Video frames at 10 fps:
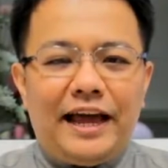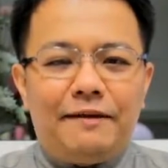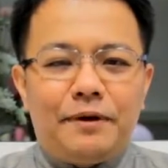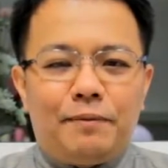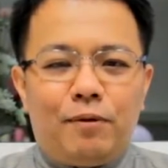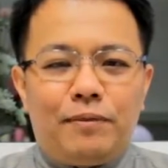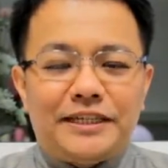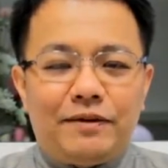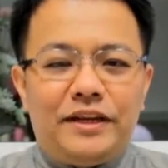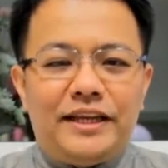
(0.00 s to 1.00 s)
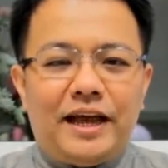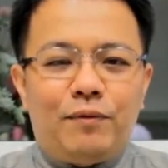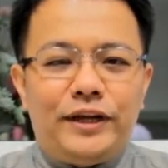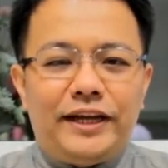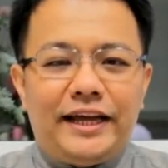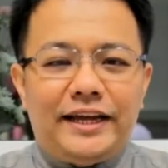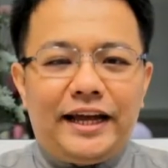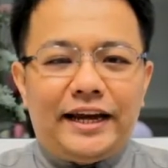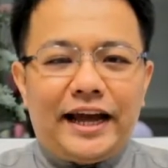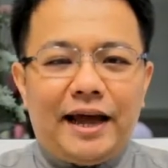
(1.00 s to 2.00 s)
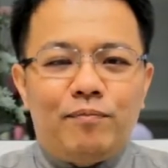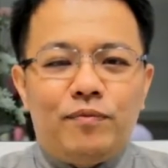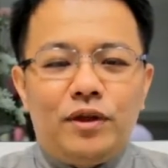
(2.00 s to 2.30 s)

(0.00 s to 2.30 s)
Life กับผมอาจารย์วิทยาวทฒิไกรเกลียงนะครับ